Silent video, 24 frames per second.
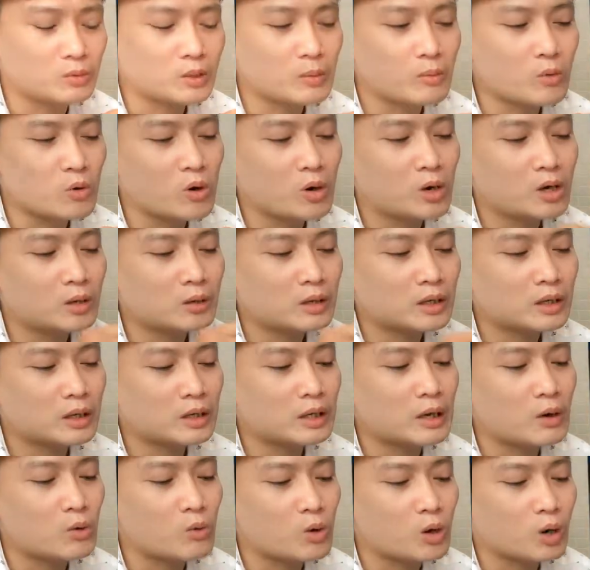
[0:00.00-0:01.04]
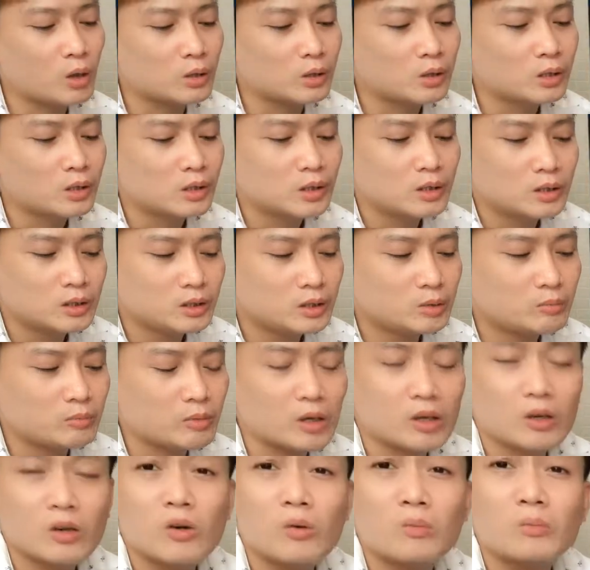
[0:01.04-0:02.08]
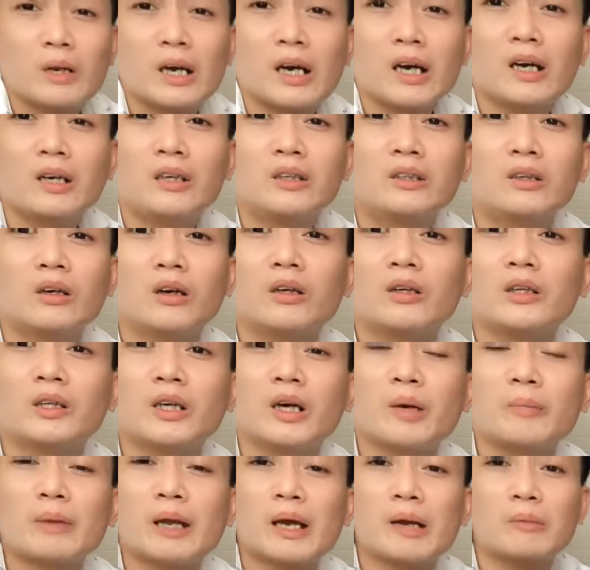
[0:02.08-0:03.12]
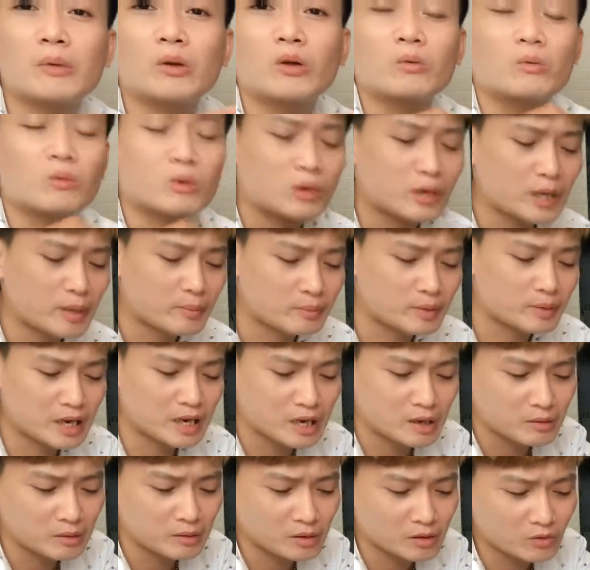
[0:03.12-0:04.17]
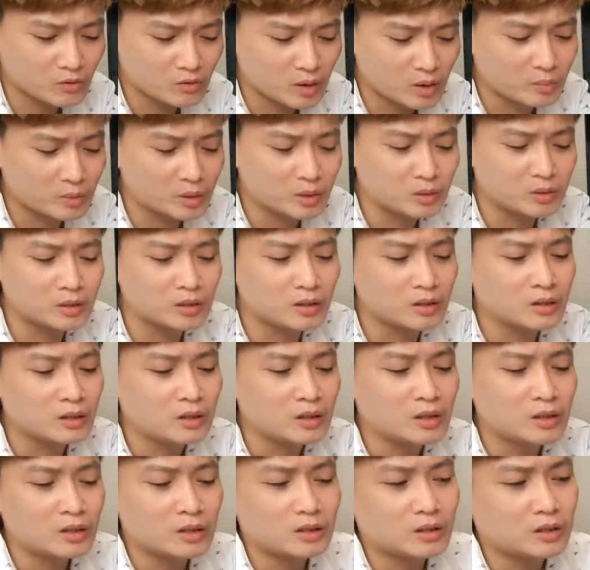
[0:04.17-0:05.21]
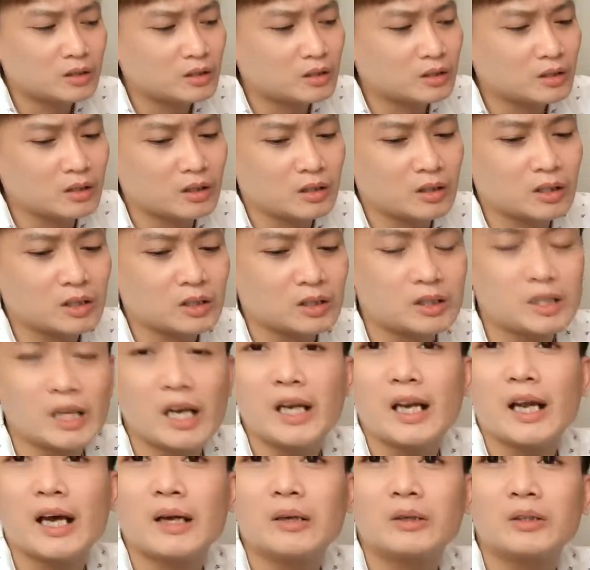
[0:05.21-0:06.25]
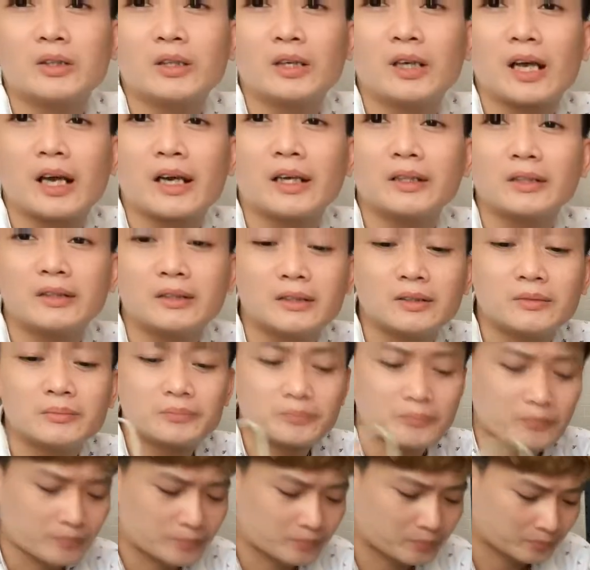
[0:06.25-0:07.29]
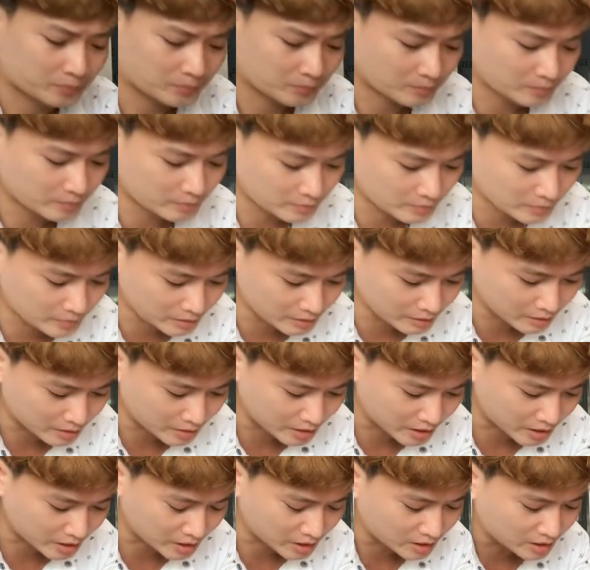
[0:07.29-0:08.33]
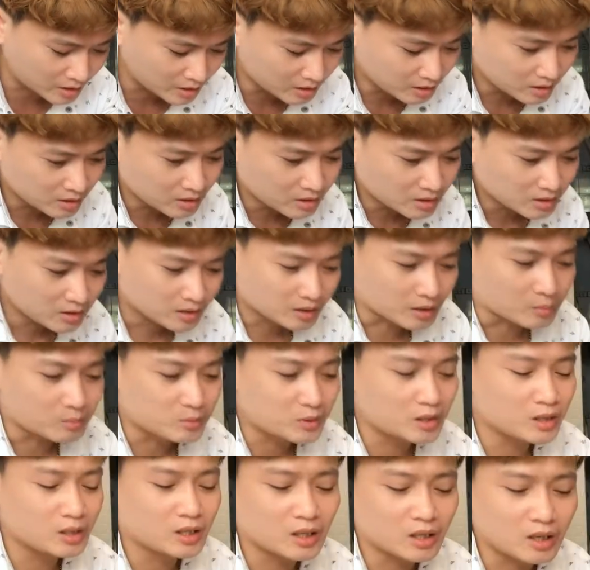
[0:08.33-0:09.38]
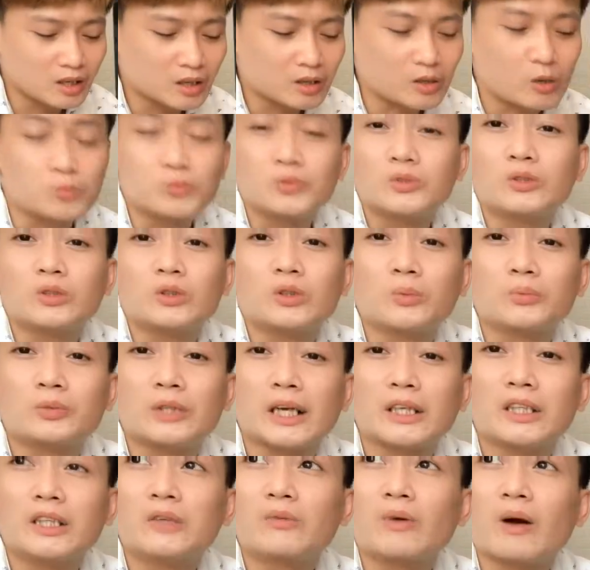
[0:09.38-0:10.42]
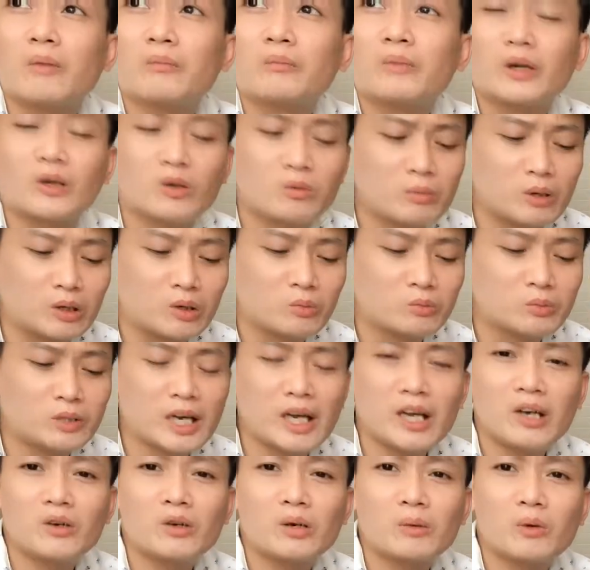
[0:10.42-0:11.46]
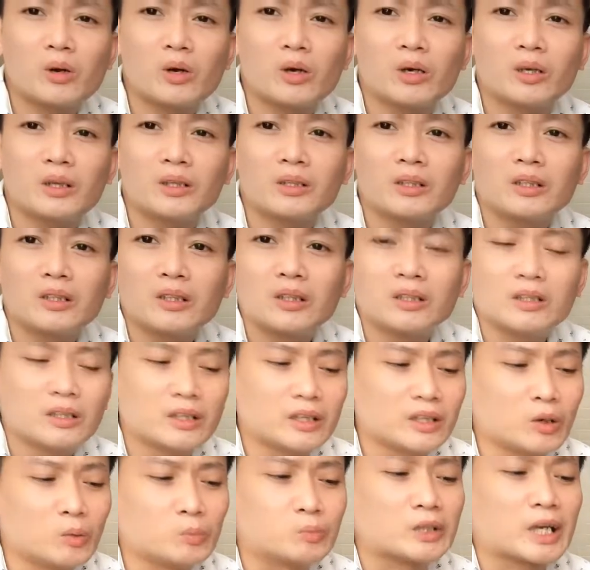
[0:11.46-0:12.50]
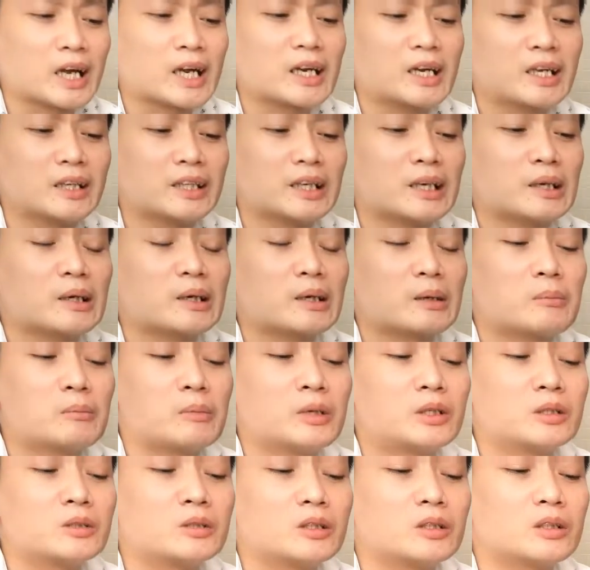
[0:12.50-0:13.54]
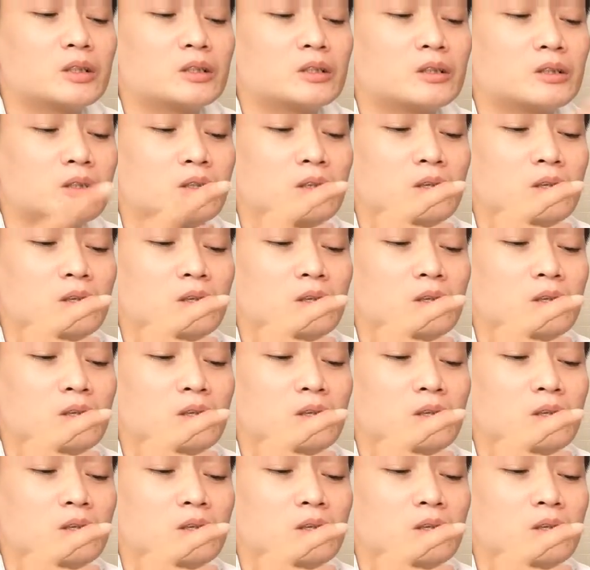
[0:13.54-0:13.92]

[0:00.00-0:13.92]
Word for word: mình cũng đã mua lại lâu rồi nhưng mà nó cũng đã hư rồi thì hôm nay mình cũng có đem ra và mình à, chế lại sửa lại dạ. cộng với à, cục, cục sạc dự phòng này của mình cũng chế luôn nha mọi người thì cục sạc này chắc mình